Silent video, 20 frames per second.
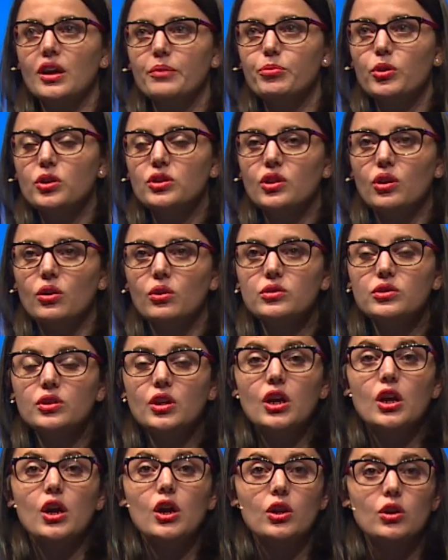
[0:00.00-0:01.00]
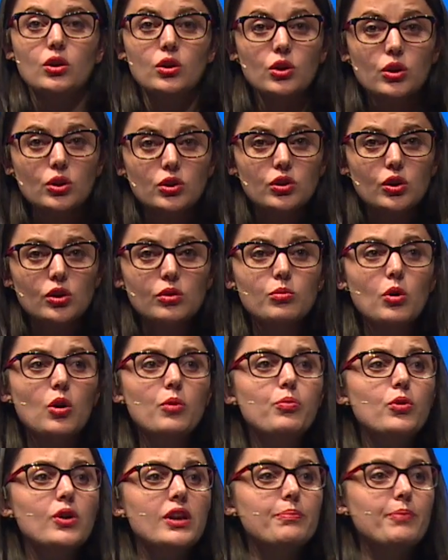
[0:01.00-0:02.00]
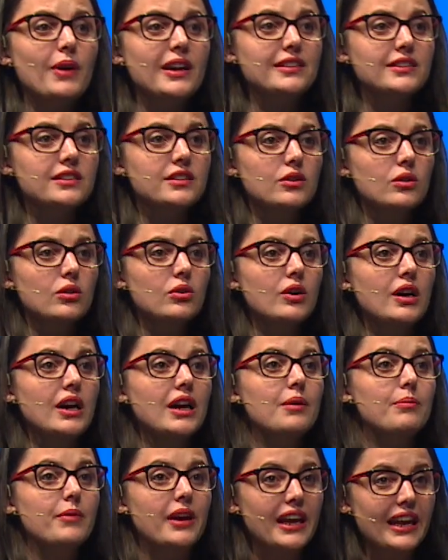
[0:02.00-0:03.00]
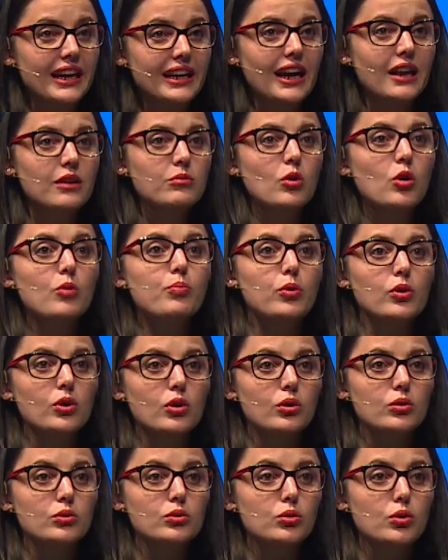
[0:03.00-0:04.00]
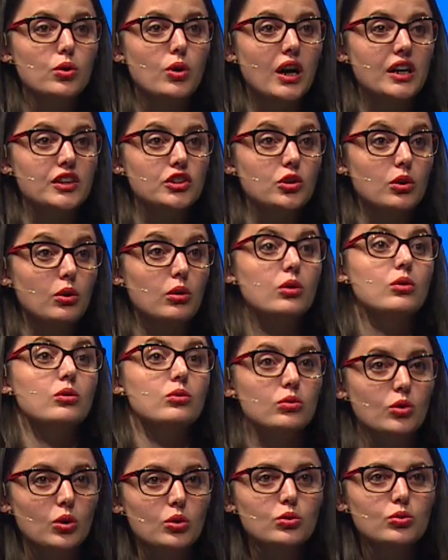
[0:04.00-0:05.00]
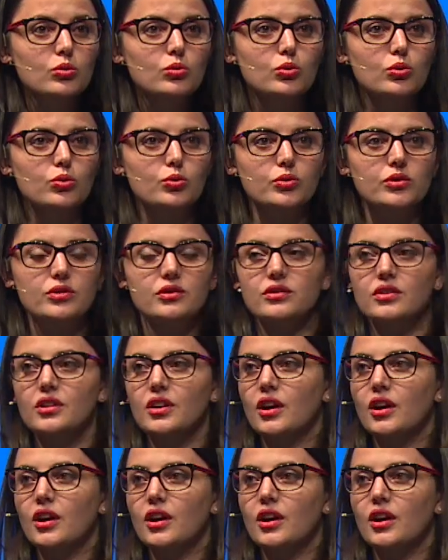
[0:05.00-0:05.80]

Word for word: importantes, non seulement pour les patients, mais également pour leur entourage, donc nous tous.